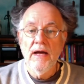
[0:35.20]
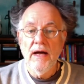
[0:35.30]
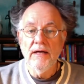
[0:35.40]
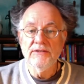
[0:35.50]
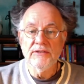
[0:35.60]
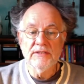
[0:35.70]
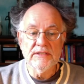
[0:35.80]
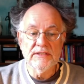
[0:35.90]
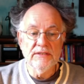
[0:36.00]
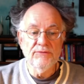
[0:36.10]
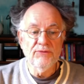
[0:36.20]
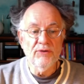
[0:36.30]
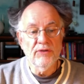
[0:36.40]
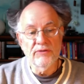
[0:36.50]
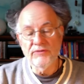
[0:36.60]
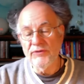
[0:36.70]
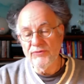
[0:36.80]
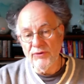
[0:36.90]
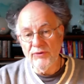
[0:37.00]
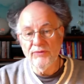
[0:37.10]
Also ist das sinnvoll, ist das
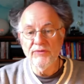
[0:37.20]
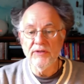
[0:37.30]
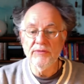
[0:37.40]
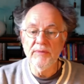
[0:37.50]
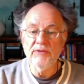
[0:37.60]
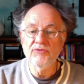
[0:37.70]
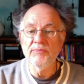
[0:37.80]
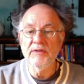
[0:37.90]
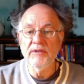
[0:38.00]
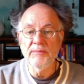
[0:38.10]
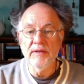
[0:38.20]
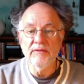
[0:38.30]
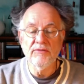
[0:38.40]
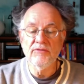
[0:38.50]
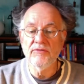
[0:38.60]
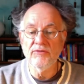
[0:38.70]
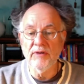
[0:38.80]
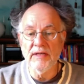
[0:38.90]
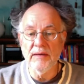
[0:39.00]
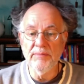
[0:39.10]
vernünftig, Menschen mit Demenz zu
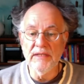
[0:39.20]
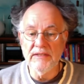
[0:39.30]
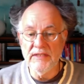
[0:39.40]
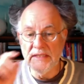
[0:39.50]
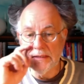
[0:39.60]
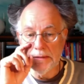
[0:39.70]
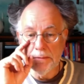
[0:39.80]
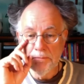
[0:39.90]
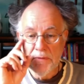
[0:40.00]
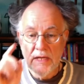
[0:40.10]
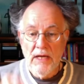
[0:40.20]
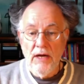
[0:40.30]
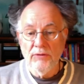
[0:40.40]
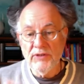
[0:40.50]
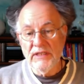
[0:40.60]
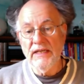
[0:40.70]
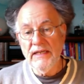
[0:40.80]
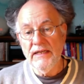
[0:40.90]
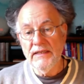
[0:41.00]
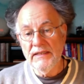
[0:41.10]
rehabilitieren. Und in der
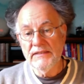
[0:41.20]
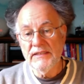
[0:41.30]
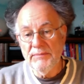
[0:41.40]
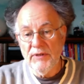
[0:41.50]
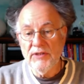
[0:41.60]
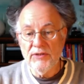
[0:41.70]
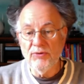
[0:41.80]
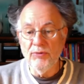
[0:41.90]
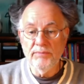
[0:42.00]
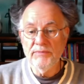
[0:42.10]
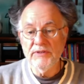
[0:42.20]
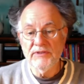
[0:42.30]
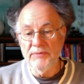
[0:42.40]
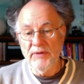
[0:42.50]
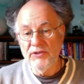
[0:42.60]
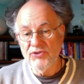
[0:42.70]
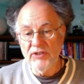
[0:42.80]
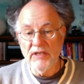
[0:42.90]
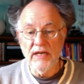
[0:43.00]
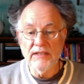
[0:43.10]
Regel geht es ja immer darum, dass die Menschen in
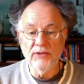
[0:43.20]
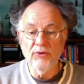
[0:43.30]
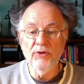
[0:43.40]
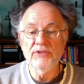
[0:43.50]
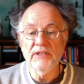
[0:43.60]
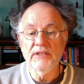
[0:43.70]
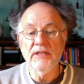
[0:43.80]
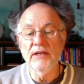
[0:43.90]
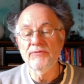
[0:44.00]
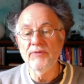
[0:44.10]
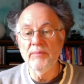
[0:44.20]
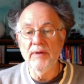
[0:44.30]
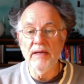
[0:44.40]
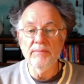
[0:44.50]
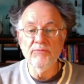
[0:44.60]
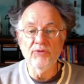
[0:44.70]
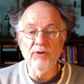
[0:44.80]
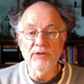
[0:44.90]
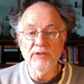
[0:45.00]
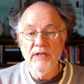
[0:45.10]
der eigenen Häuslichkeit verbleiben
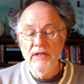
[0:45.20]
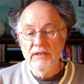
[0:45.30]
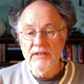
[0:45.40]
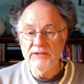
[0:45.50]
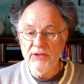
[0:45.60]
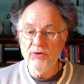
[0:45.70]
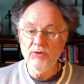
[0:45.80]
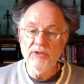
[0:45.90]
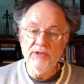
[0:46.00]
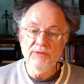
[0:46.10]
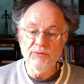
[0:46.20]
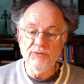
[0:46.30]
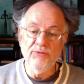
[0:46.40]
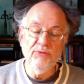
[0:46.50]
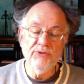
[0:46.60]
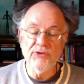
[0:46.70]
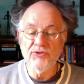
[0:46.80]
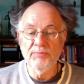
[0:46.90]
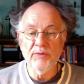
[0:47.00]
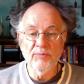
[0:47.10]
sollen, dass sie kognitiv und
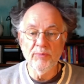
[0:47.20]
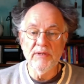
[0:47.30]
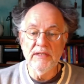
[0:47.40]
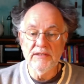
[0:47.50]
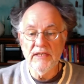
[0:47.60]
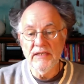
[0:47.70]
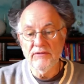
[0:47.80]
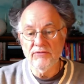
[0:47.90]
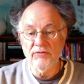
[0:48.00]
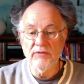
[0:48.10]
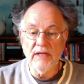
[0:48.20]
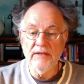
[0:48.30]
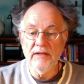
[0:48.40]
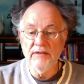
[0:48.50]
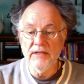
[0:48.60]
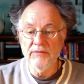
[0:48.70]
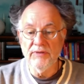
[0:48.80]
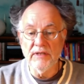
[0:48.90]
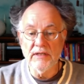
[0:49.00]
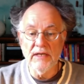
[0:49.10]
physisch mit Mobilität und anderen Dingen
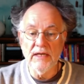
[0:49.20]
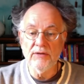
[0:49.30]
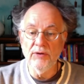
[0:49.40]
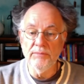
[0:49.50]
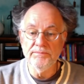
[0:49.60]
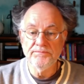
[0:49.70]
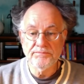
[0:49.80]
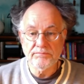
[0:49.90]
wieder klarkommen